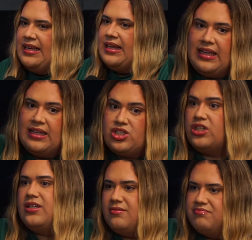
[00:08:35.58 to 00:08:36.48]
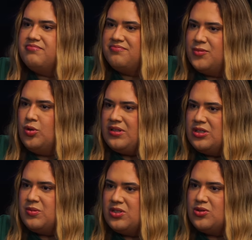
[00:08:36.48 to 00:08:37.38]
E tinha outras
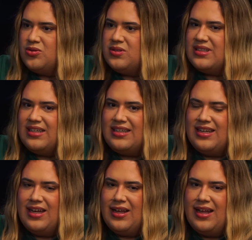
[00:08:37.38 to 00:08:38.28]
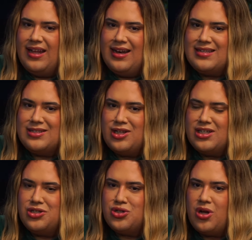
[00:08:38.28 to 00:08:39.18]
pessoas ali. É, é, é nessas horas que
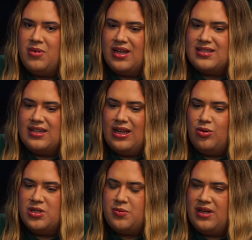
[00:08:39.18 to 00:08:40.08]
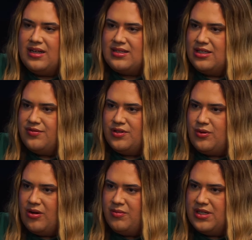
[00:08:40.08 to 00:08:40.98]
a gente descobre que assim nenhuma experiência é
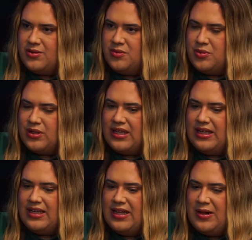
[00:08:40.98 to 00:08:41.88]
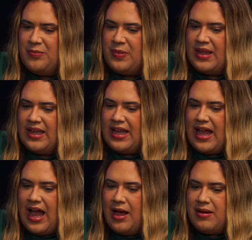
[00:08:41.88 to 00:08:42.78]
individual mesmo, porque
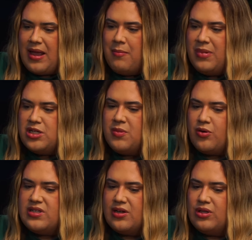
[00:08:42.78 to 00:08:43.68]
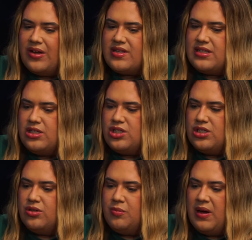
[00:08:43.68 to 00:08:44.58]
a, a mesma coisa que eu estava
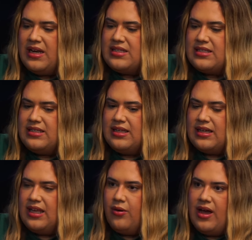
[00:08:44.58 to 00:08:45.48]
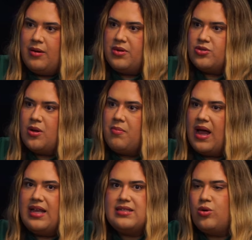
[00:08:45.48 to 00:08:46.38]
sentindo e parecia que eu era a pessoa
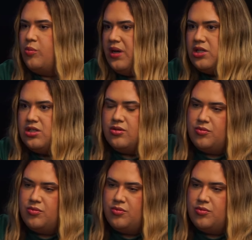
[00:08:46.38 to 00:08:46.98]
mais incompreendida do